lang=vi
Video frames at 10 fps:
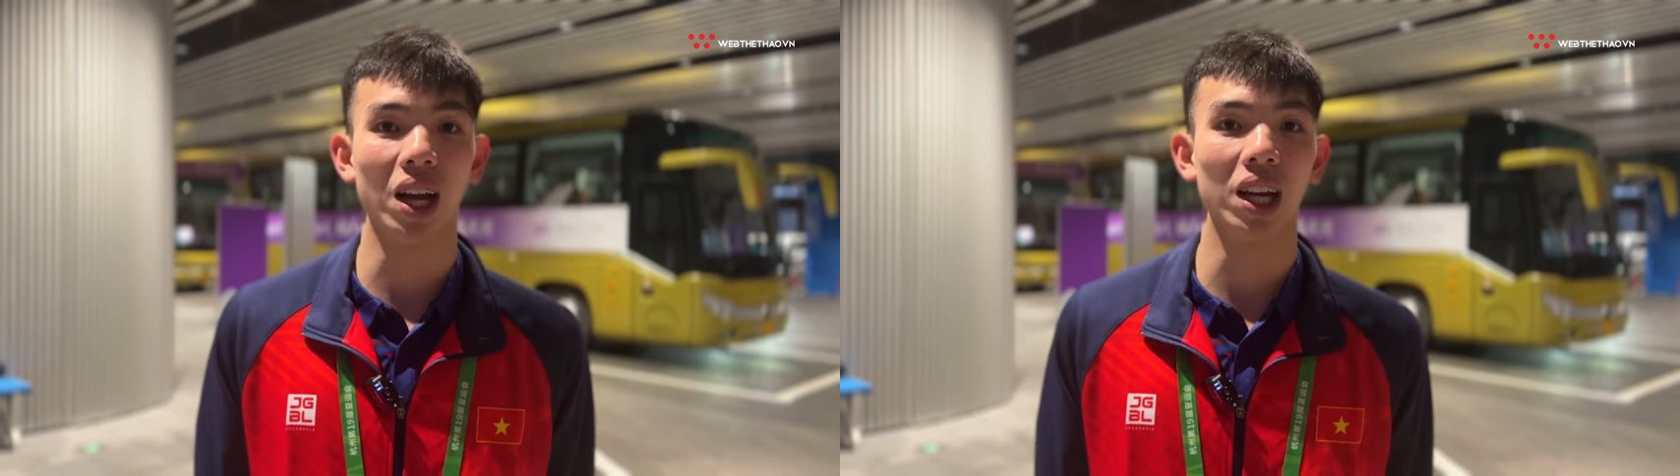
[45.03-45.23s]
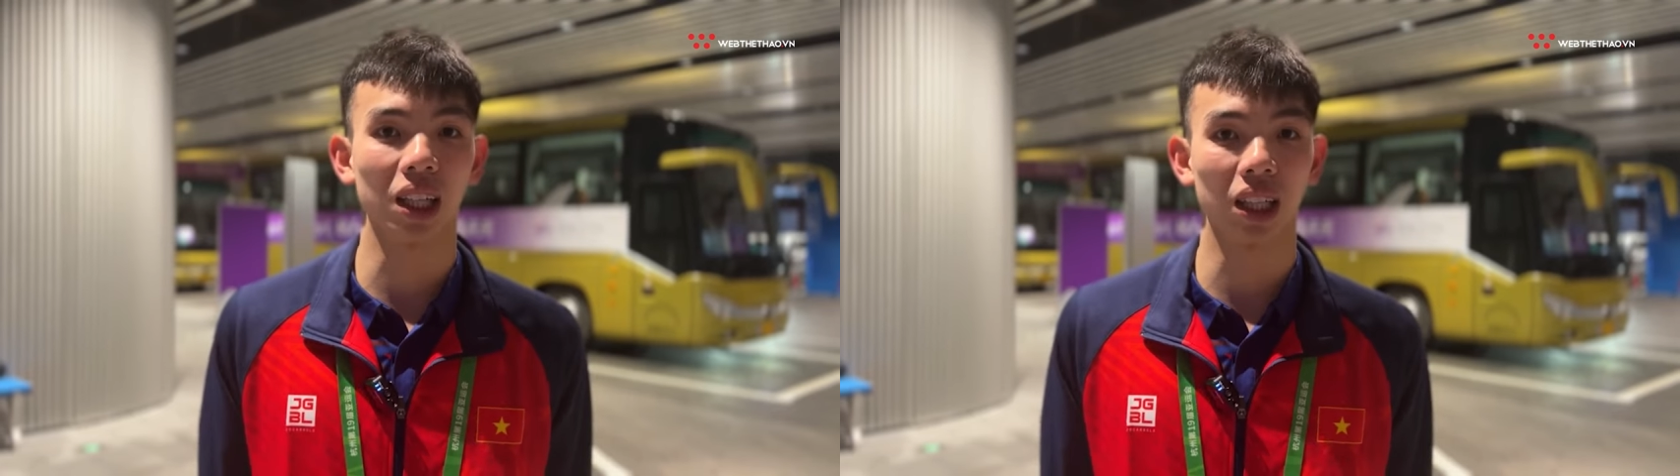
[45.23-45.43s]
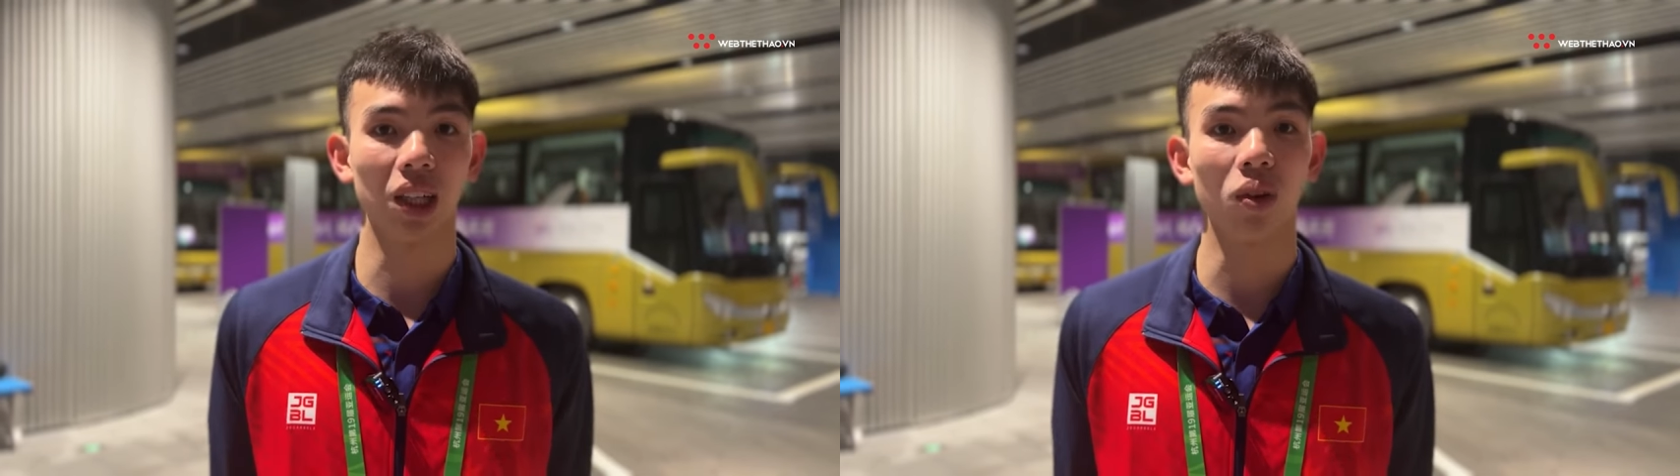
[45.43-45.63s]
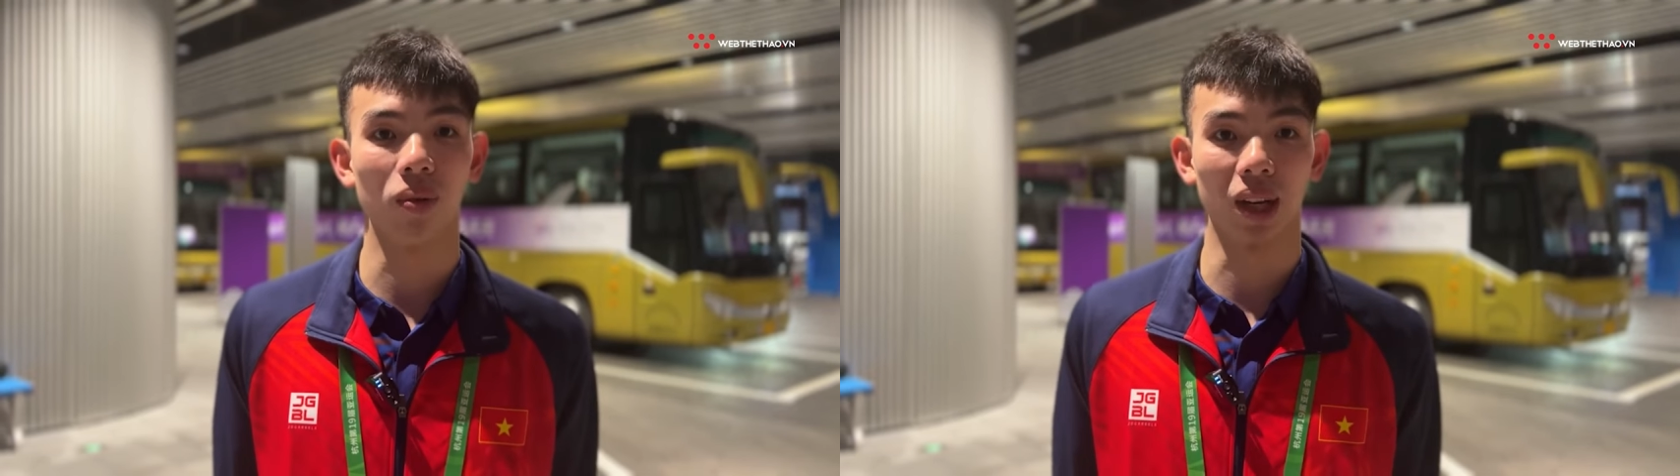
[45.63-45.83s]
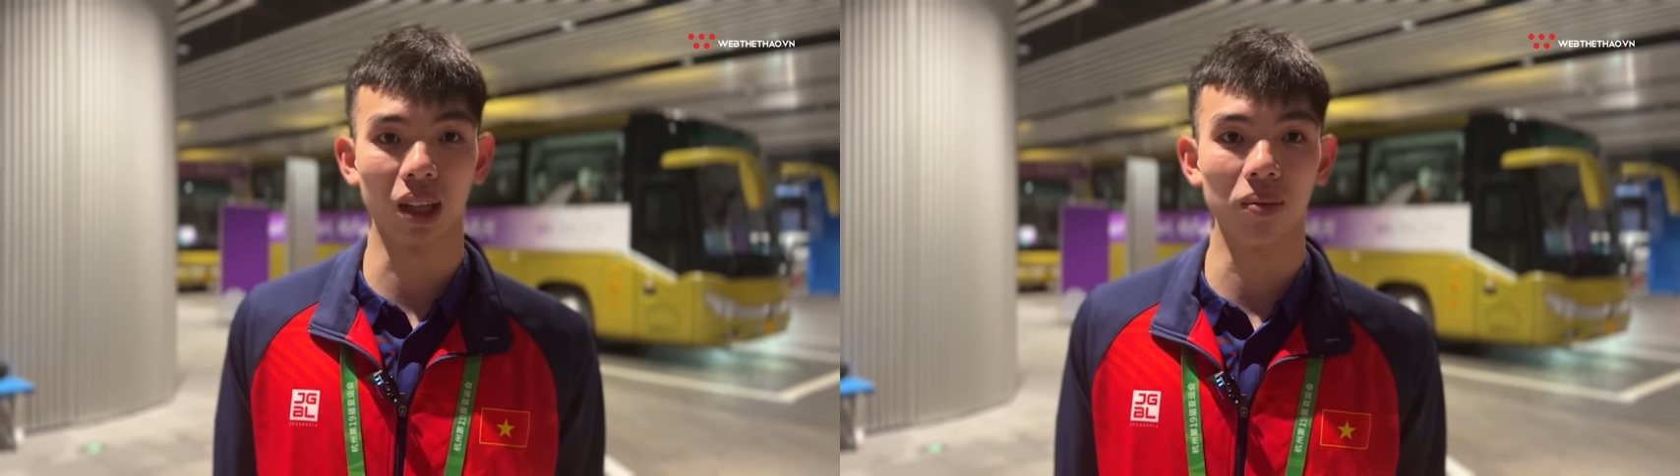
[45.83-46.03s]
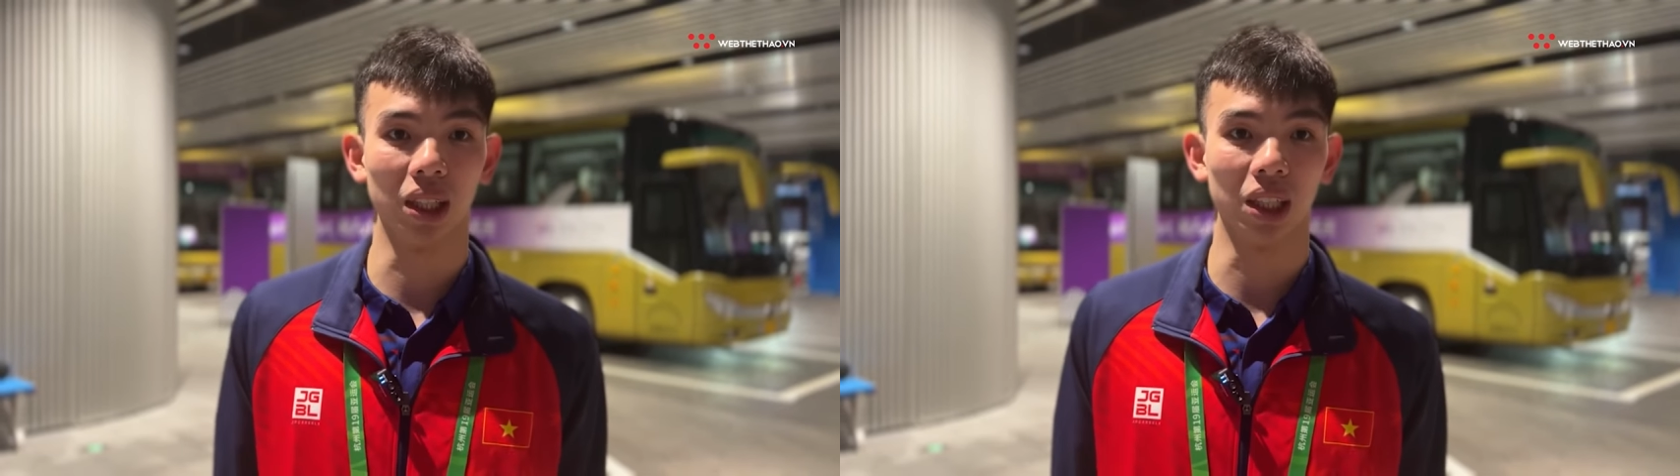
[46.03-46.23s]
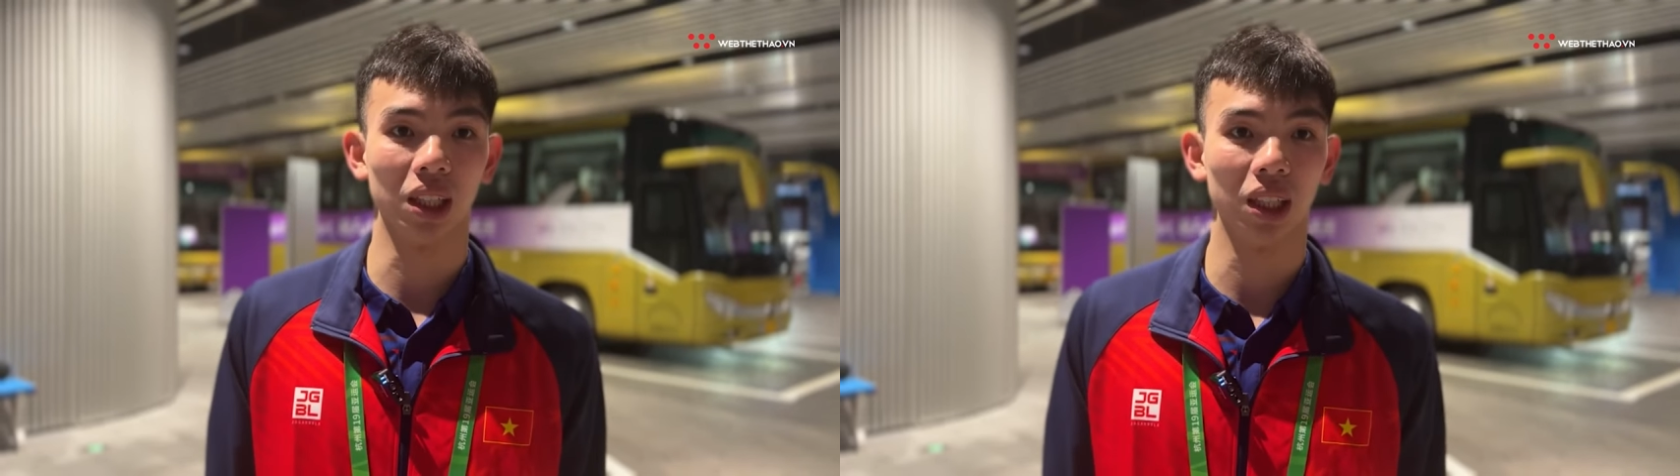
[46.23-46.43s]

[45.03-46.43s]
phá lực kỷ lục của bản thân mình.